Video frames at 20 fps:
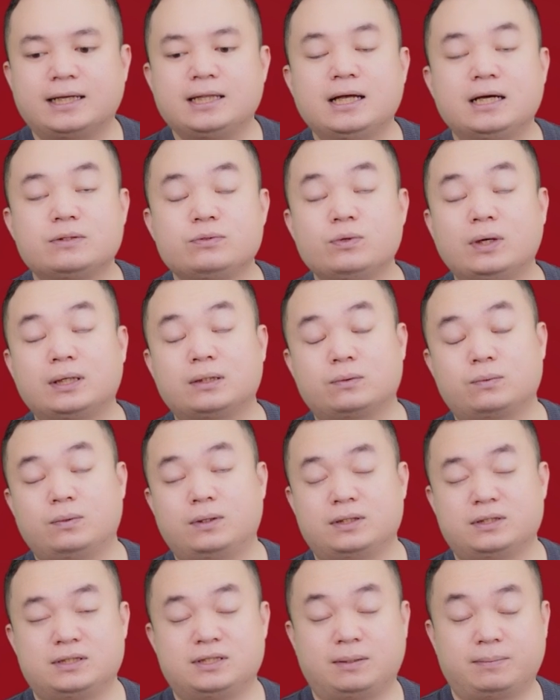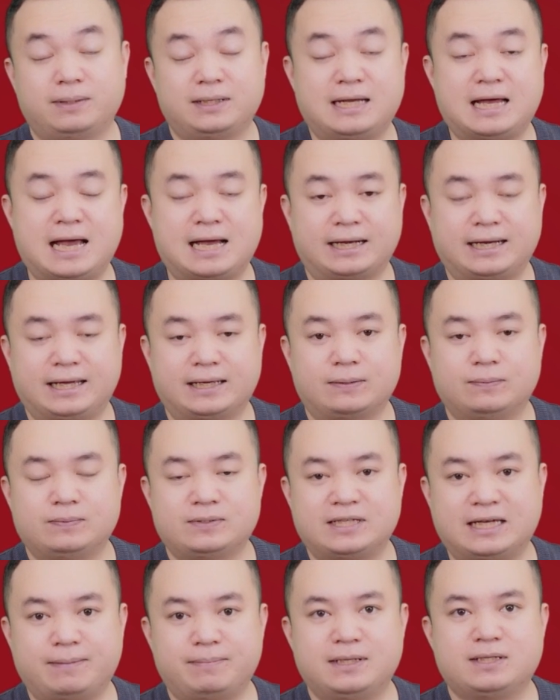cái lợi nhuận của dòng ngân hàng này
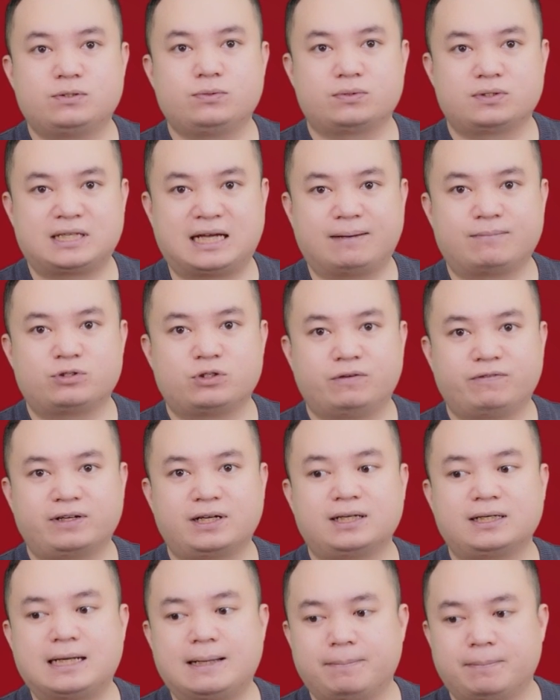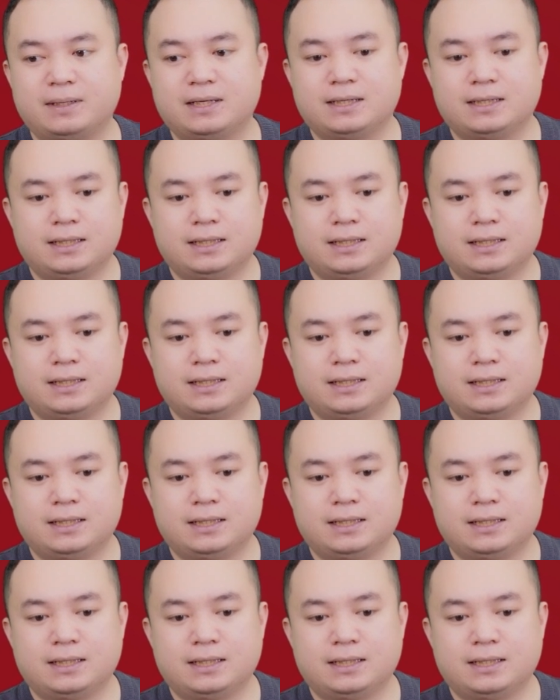cũng sẽ bị sụt giảm so với các năm